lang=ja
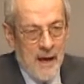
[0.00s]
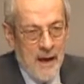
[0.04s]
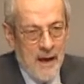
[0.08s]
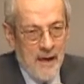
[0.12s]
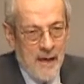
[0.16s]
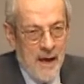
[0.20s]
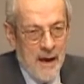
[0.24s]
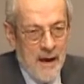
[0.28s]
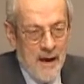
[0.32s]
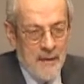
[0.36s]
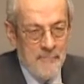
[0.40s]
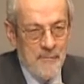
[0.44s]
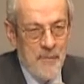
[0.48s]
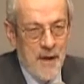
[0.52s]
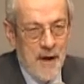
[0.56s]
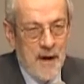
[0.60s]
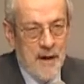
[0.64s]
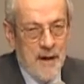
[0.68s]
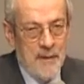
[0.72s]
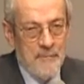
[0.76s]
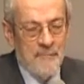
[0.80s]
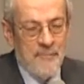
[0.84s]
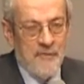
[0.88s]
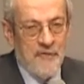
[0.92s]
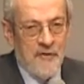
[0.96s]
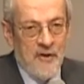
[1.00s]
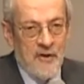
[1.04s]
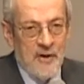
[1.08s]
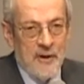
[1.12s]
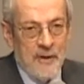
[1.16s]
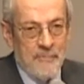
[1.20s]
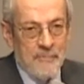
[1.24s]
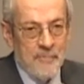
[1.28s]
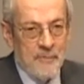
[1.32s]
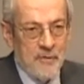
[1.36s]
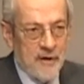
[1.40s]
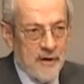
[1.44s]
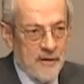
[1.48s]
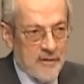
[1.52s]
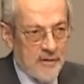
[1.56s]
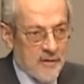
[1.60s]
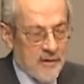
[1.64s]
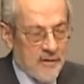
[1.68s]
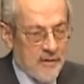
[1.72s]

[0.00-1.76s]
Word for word: にお答えすることができませんでした